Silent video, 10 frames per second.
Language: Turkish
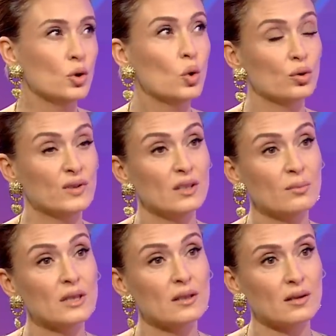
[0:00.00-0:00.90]
Yo
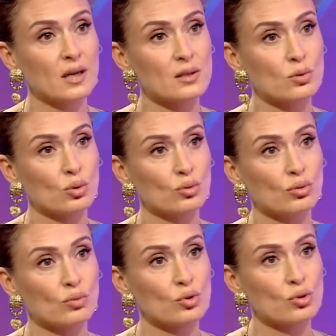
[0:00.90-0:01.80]
dedemin de tersi
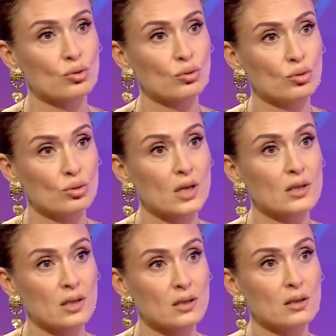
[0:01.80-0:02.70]
kötüymüş.
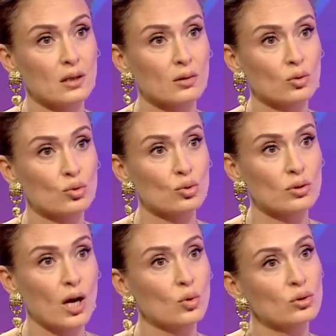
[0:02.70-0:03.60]
Yüksek sesle konuş.
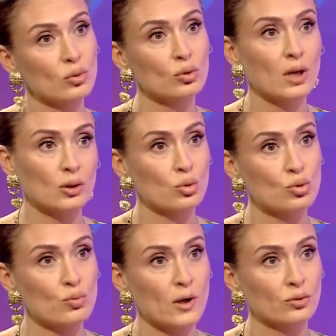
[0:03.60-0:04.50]
Ya yani on, onlar
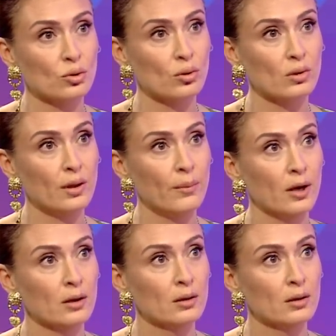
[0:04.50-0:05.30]
konuşmak diyor ona ama.